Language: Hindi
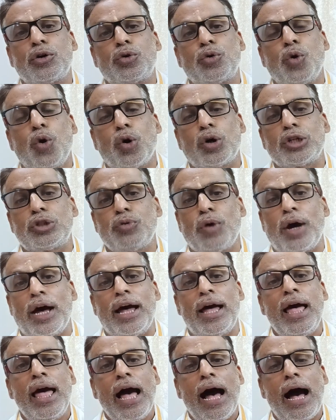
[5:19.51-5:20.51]
रोग जो है
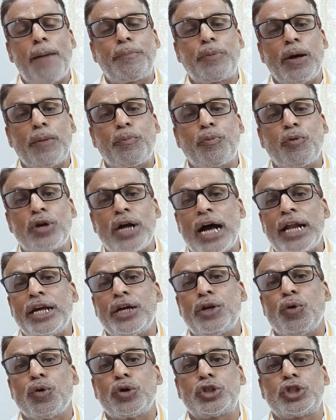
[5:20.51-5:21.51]
आपके पुराने
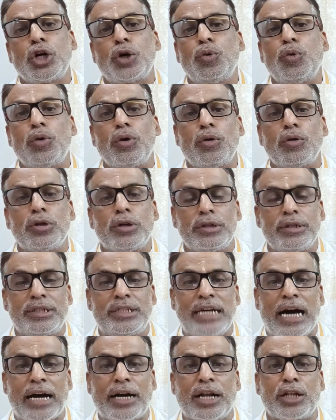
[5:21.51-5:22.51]
रोग जरूर
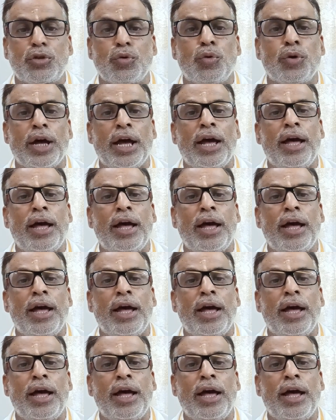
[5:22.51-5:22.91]
जागृत होंगे